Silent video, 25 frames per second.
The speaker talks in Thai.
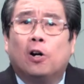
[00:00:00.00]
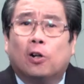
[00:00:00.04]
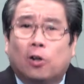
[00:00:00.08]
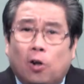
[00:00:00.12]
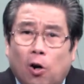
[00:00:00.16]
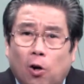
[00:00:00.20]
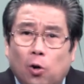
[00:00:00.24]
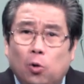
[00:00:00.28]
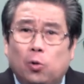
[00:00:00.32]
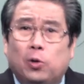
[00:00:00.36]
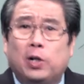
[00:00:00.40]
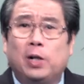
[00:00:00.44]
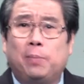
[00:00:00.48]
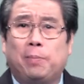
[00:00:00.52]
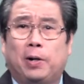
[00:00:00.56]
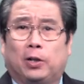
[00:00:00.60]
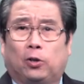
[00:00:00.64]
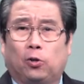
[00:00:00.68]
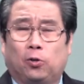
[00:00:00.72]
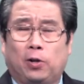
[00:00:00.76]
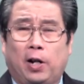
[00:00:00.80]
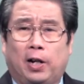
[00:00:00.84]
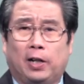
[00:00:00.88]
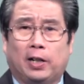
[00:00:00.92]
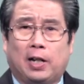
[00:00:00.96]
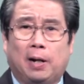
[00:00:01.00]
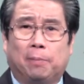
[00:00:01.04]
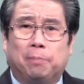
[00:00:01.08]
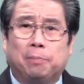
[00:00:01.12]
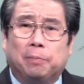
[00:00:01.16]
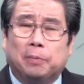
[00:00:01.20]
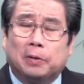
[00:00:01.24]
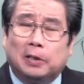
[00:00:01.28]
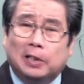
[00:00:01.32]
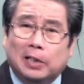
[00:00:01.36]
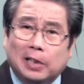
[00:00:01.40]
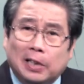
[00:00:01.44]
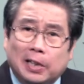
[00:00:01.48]
ก็ลุกขึ้นมาตรงนั้นครับ
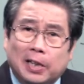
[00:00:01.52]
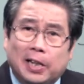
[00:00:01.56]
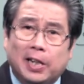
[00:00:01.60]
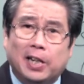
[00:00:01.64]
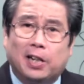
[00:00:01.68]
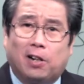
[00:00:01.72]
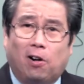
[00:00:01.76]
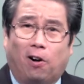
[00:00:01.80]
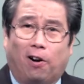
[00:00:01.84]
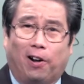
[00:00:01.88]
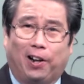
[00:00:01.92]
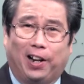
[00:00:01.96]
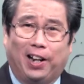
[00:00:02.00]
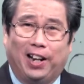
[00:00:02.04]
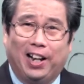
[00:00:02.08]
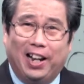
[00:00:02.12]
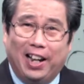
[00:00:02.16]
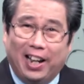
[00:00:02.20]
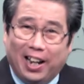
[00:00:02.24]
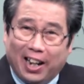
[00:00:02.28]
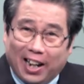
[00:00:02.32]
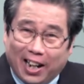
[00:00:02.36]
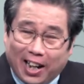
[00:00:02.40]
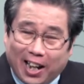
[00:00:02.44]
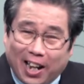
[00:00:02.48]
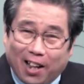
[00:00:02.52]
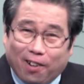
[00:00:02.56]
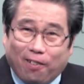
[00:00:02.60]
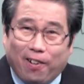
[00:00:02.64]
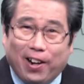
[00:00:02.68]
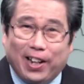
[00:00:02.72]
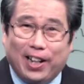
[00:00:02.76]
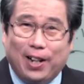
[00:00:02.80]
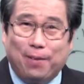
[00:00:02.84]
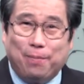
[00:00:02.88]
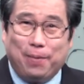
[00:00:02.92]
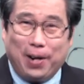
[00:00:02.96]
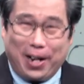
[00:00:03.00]
คืนดีก่อนแล้วค่อย
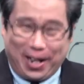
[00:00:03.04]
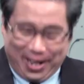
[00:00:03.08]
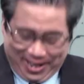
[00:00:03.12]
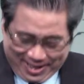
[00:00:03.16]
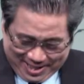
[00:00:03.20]
ทำไม